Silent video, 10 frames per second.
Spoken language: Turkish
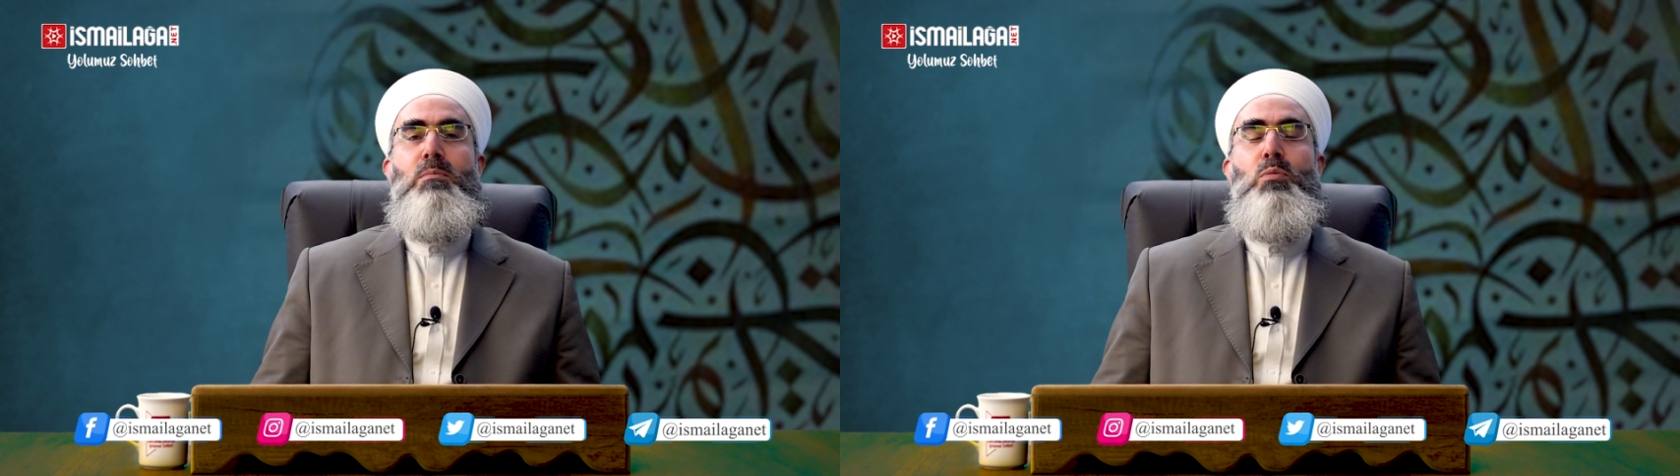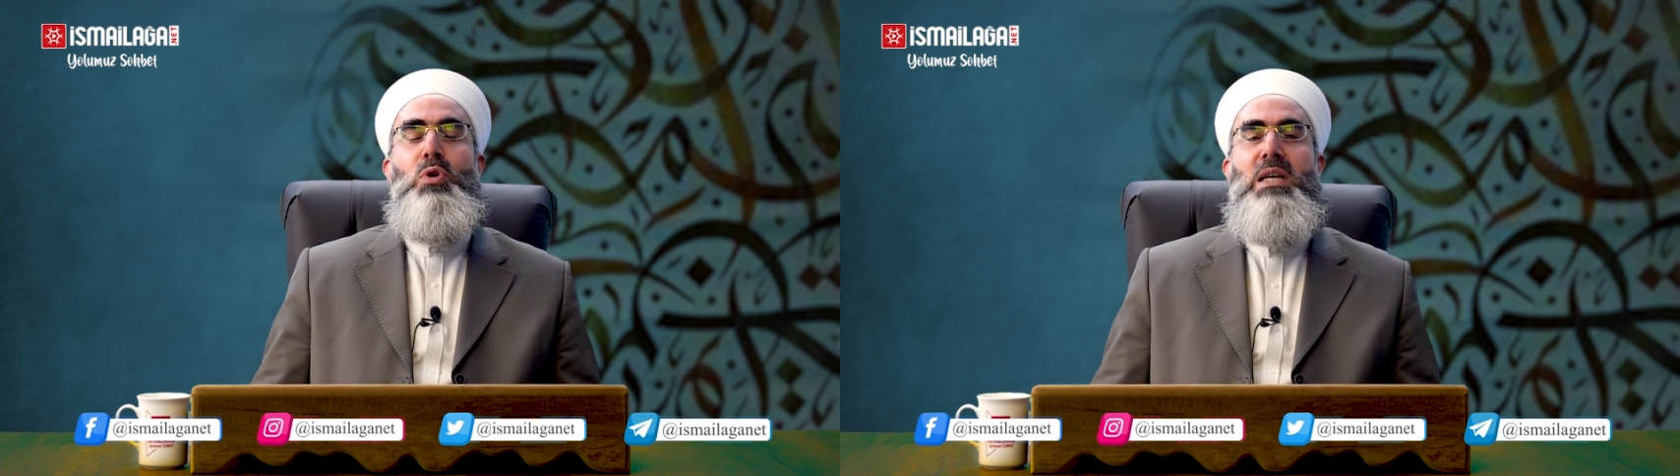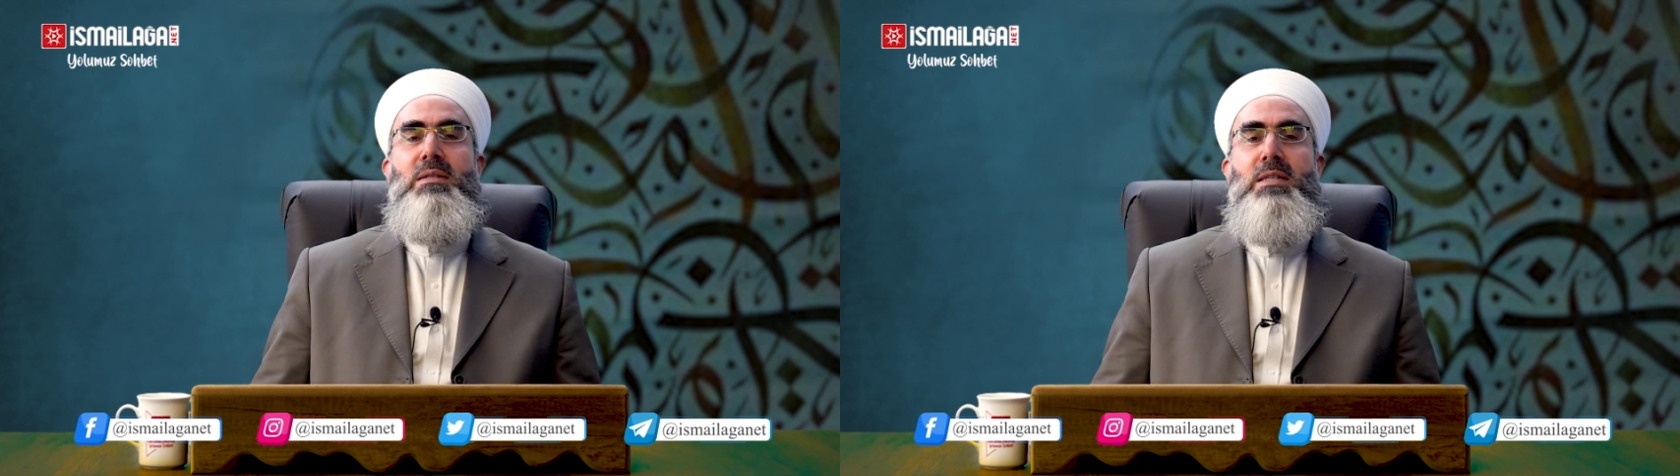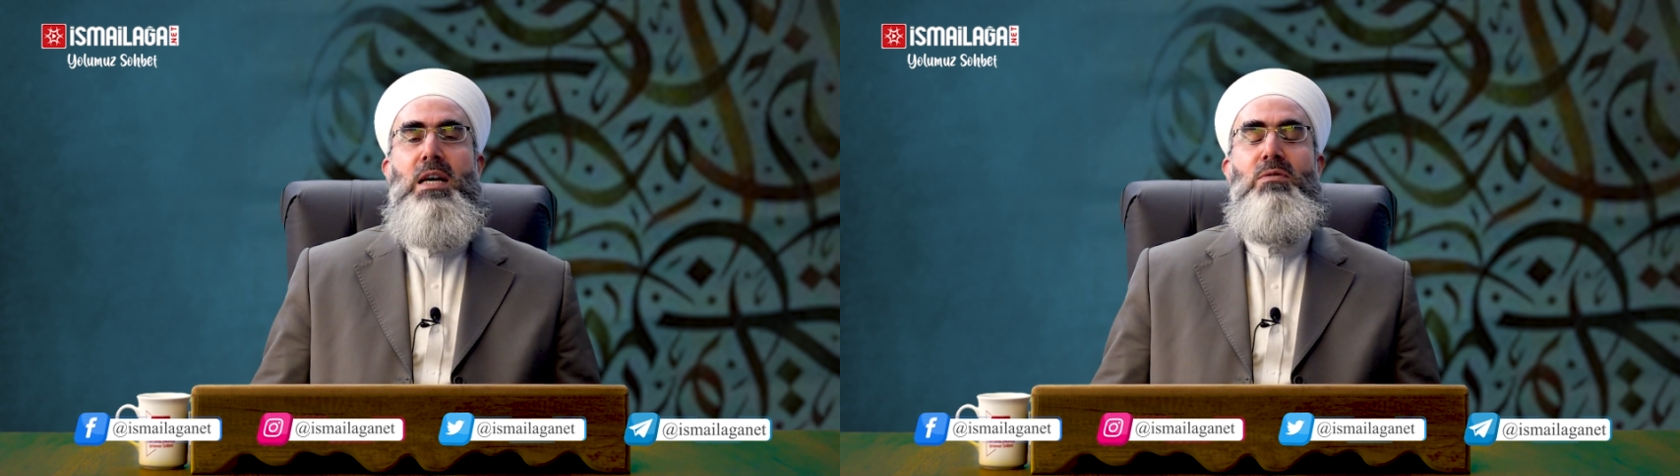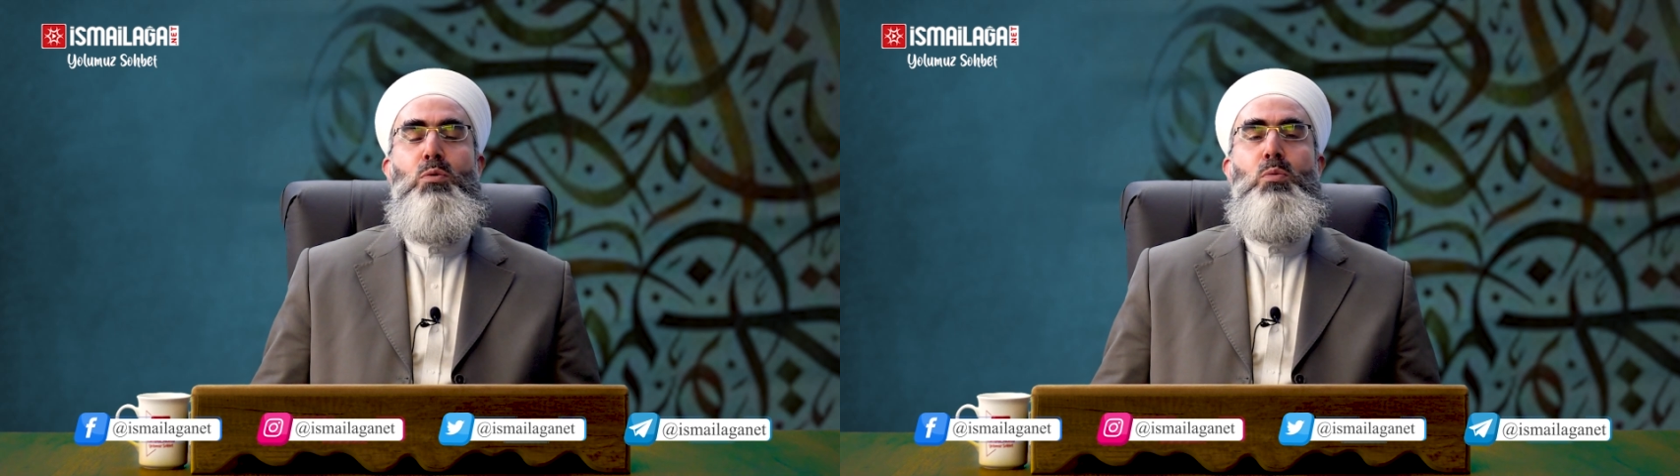münezzeh
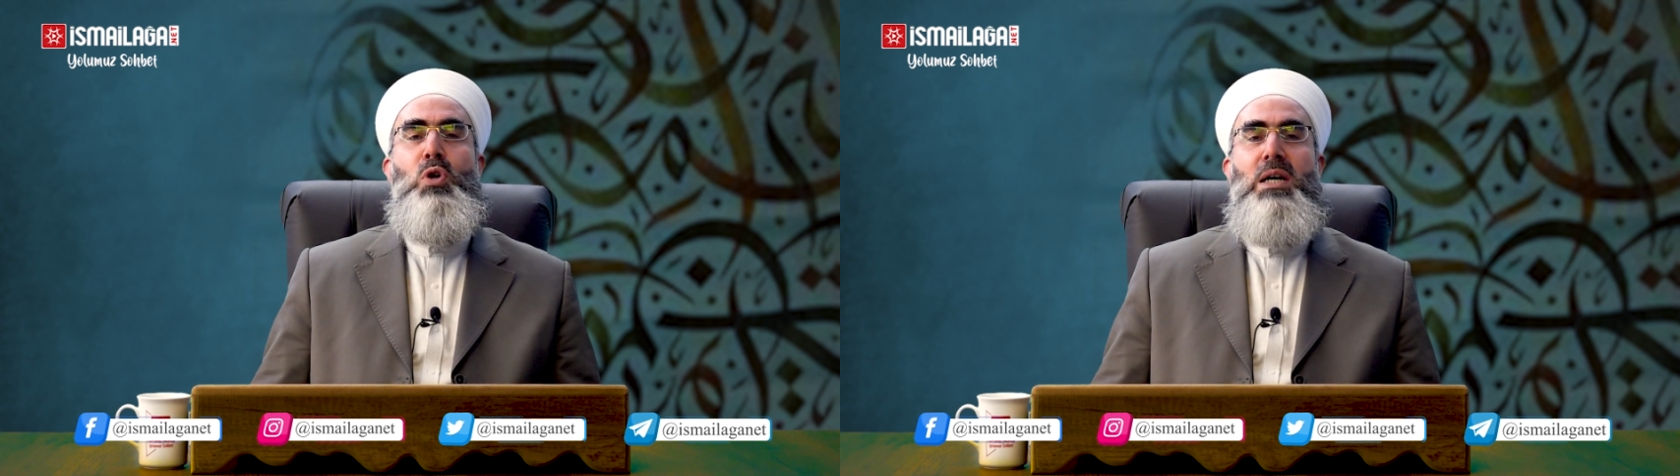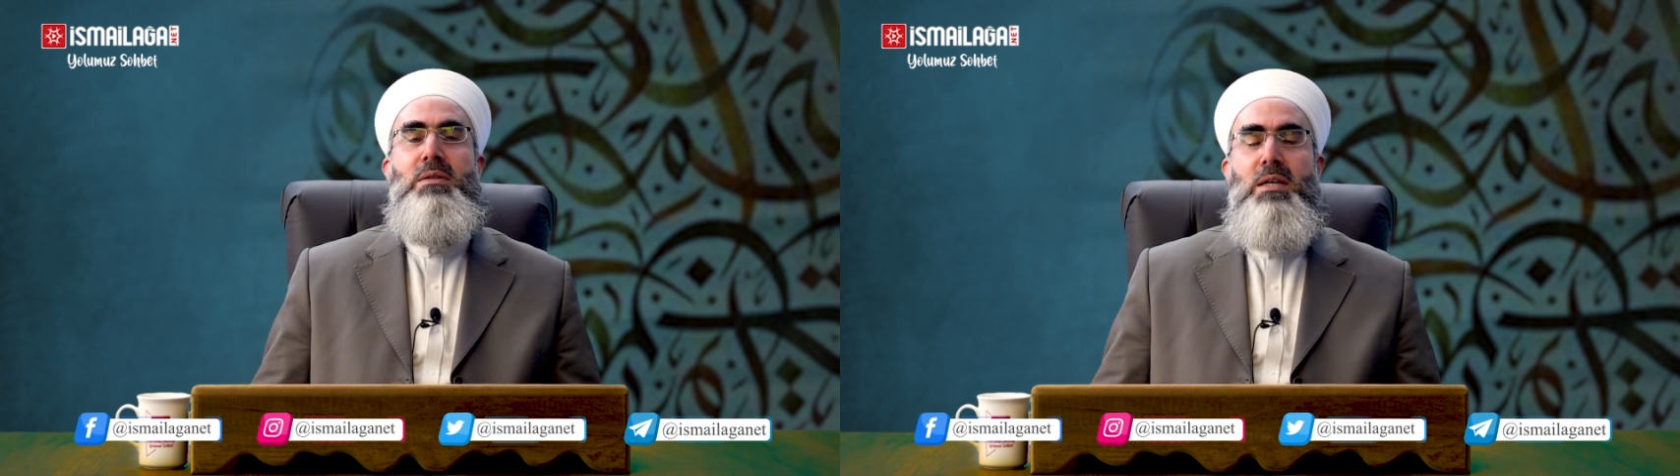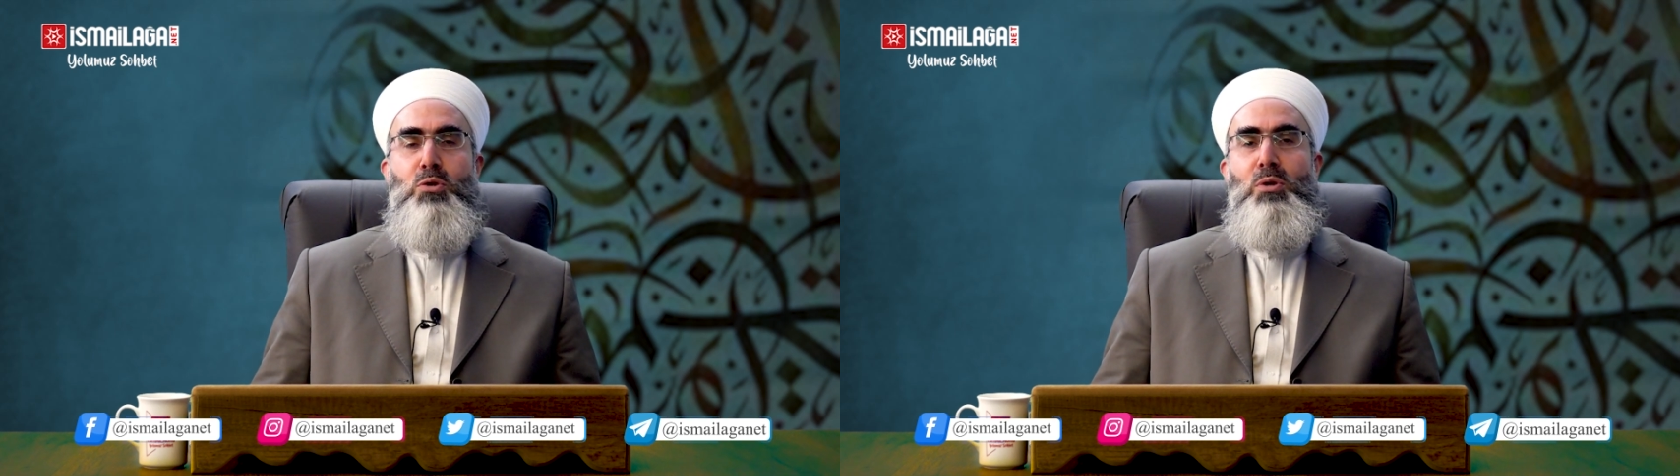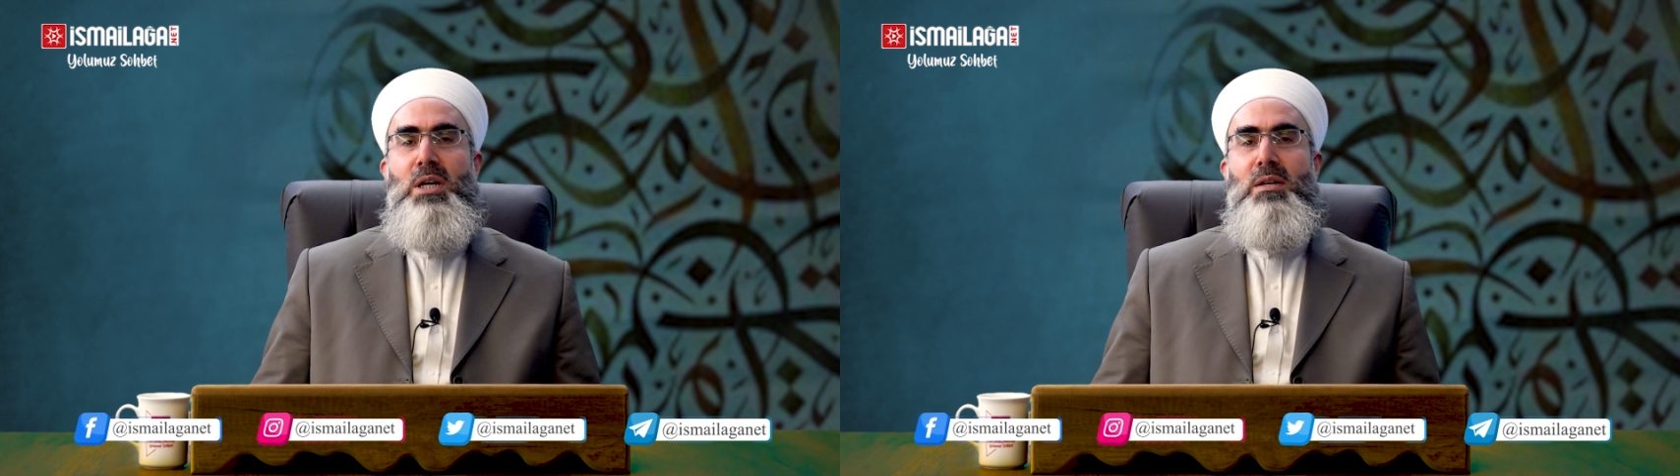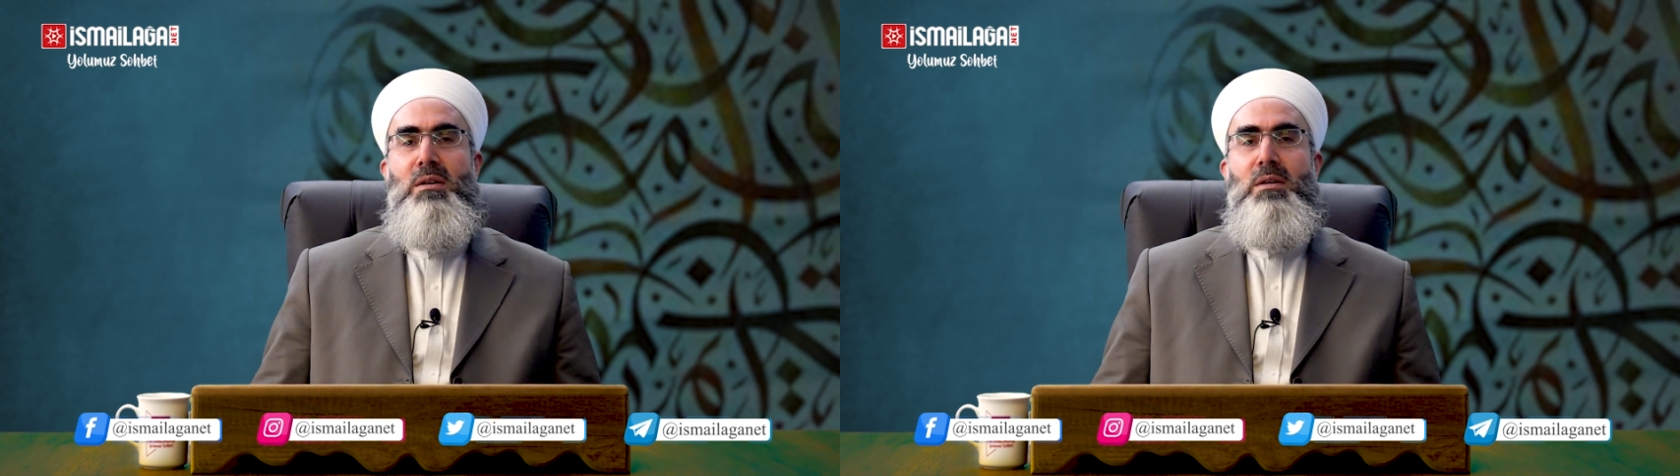ve mukaddes olan,